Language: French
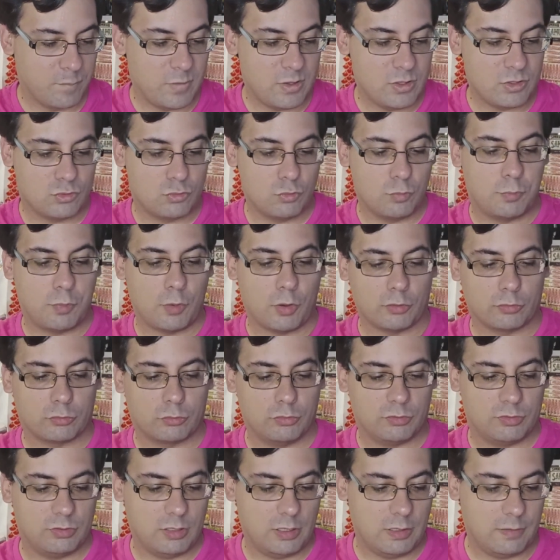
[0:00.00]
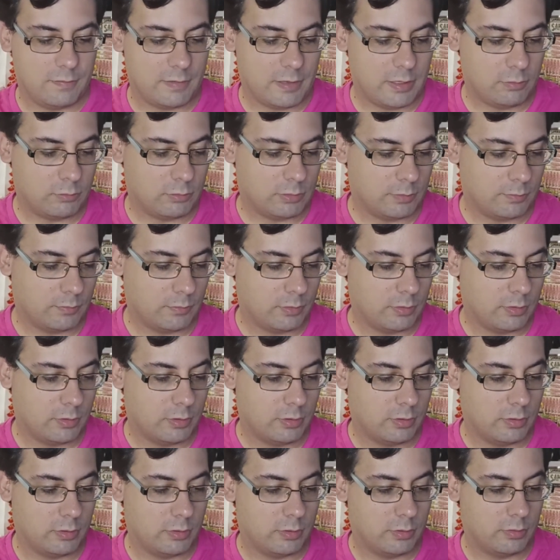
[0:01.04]
mais je pense que c'est Levi, ouais.
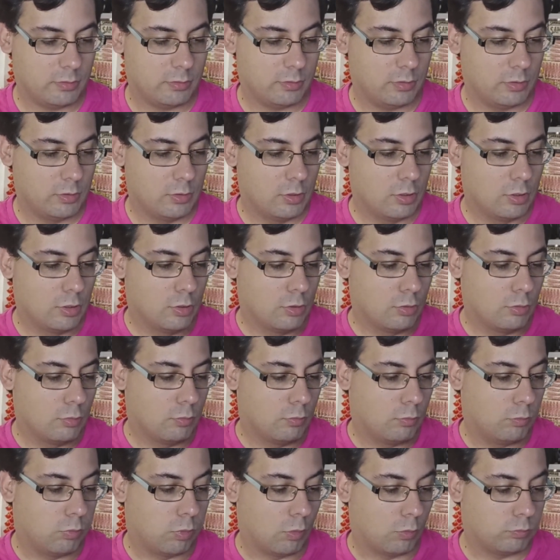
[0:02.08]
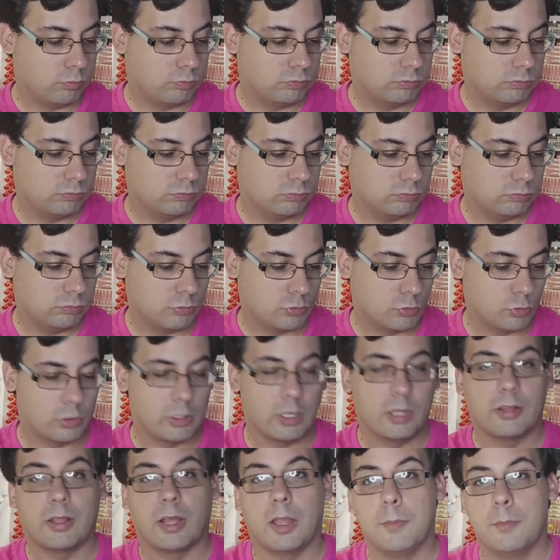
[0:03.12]
Euh, bon, je
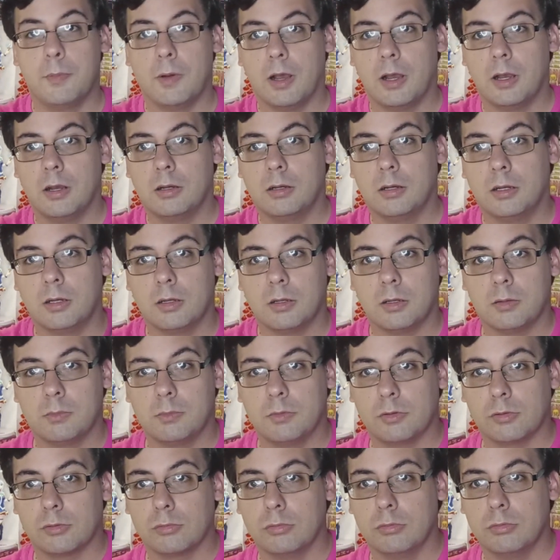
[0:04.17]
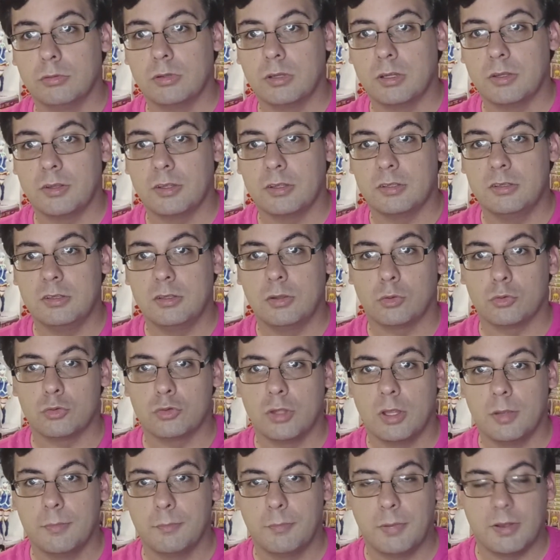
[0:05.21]
garderai pas, hein, parce que la j'ai l'attaque titan,
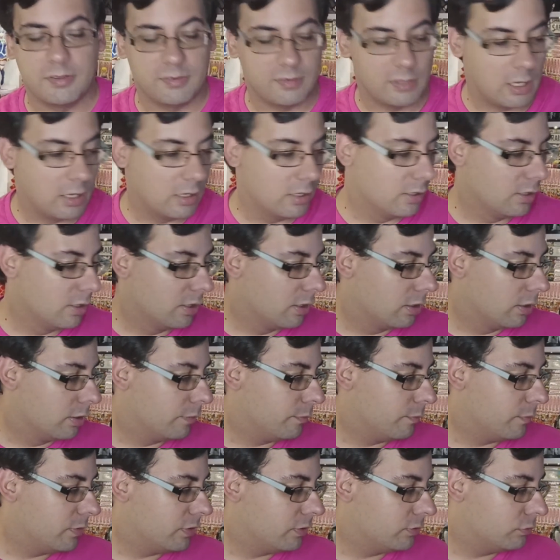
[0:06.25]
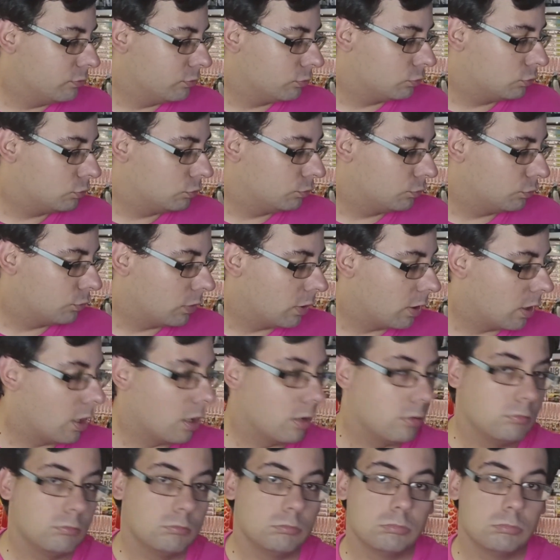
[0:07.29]
je n'aime pas ça. Mais du coup, voilà.